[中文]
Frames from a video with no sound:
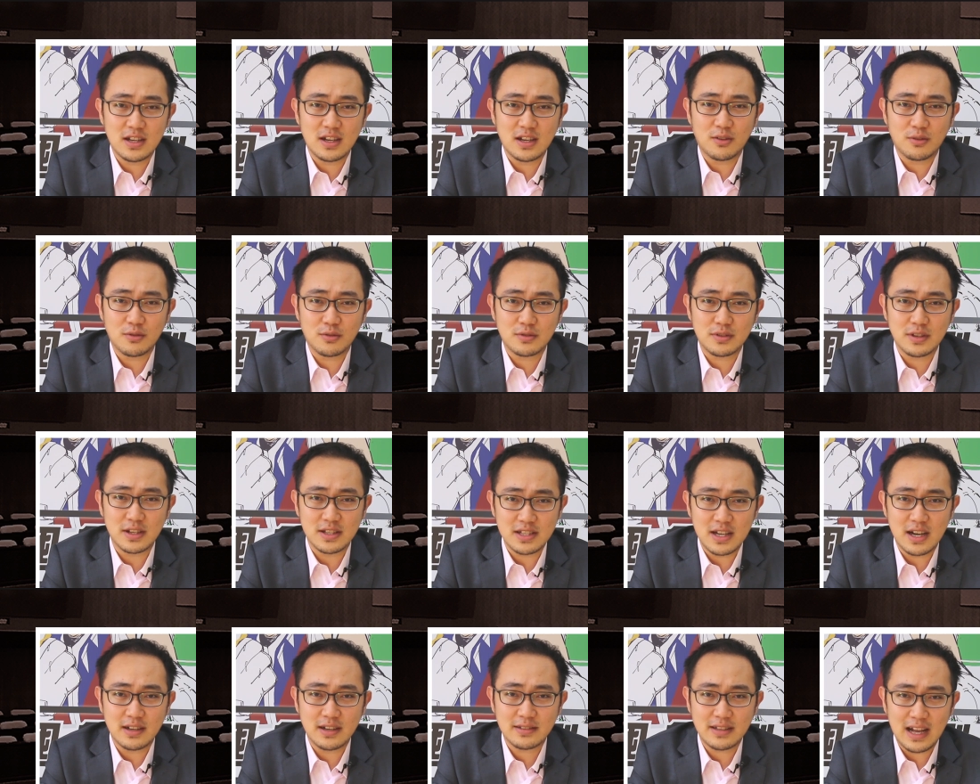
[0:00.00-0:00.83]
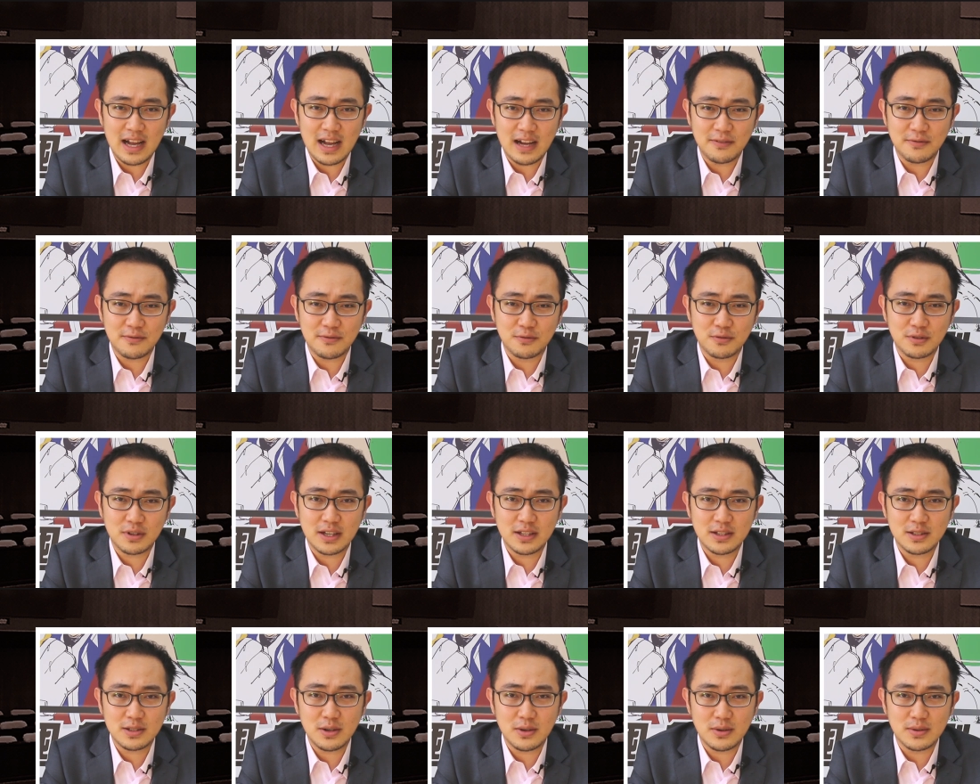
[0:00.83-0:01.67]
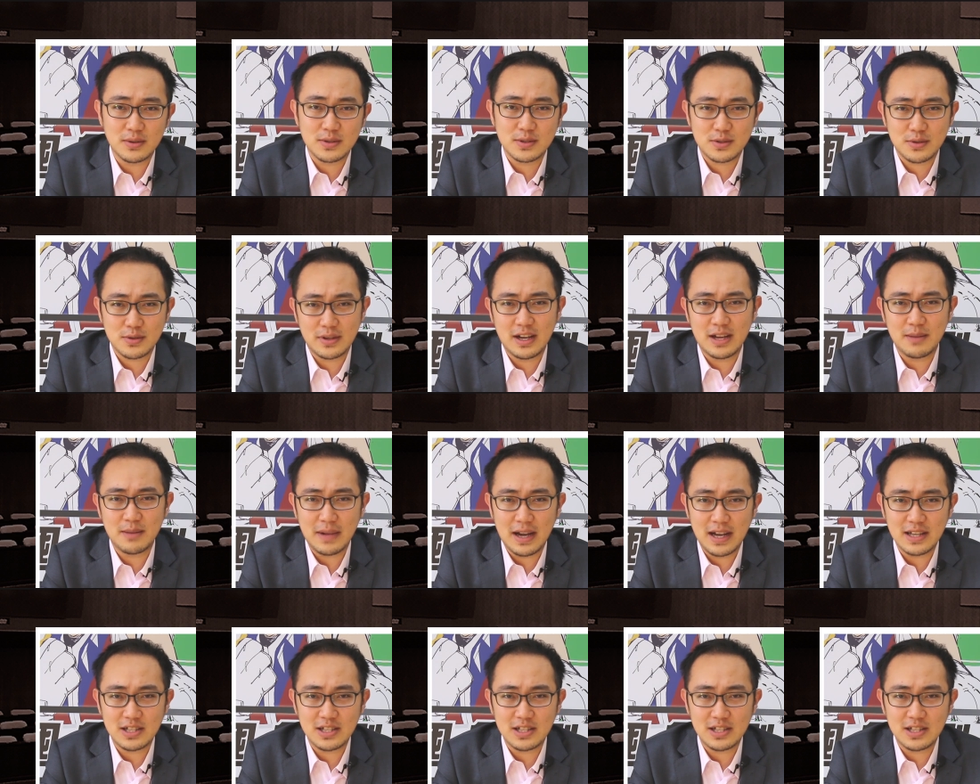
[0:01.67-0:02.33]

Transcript: 容也将大幅跟动。虽然马